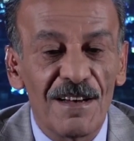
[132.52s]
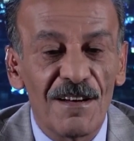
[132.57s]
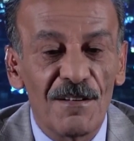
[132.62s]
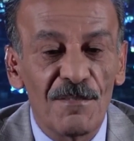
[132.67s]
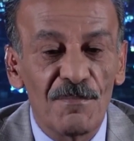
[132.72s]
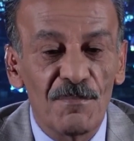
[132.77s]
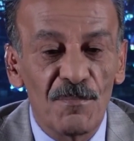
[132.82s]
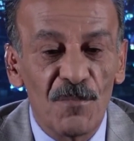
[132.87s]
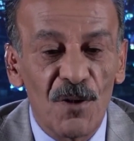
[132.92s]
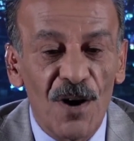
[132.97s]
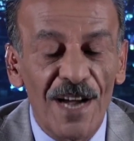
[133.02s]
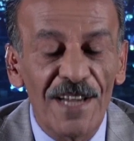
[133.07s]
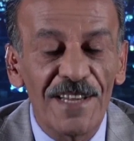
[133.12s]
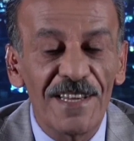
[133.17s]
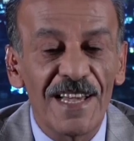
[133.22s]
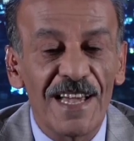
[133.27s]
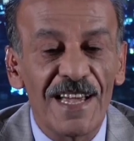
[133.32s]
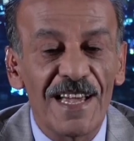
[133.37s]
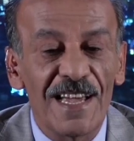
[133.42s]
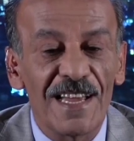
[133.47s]

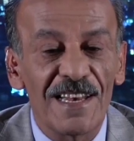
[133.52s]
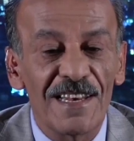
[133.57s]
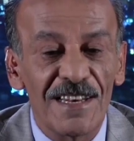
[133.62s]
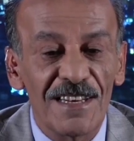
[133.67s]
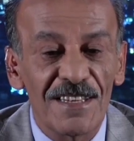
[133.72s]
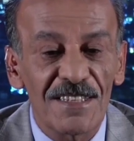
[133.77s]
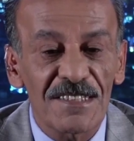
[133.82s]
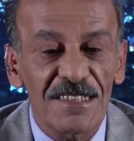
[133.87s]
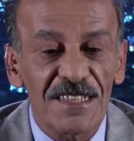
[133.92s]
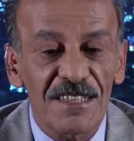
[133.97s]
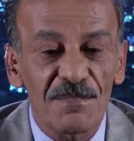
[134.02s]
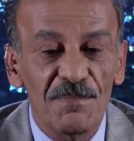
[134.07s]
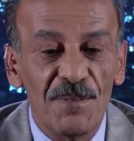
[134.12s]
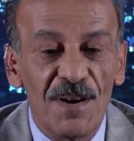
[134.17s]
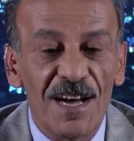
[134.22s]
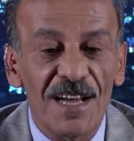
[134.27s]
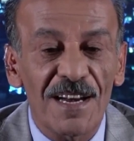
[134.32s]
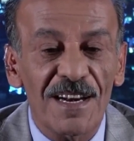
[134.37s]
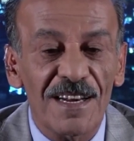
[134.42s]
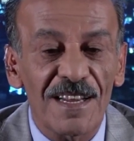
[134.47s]
مهيئة
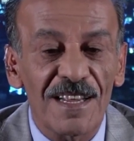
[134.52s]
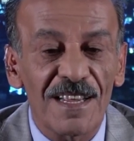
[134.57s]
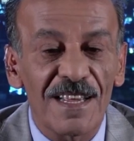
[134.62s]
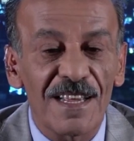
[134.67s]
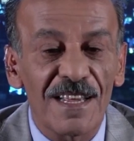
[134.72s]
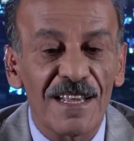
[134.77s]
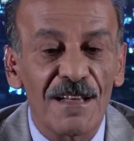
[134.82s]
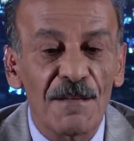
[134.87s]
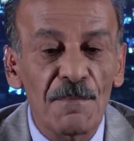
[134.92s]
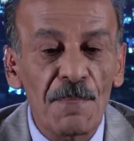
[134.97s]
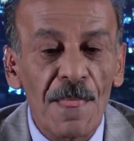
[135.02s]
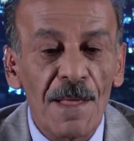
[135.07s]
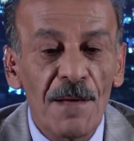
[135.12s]
للاستثمار آه،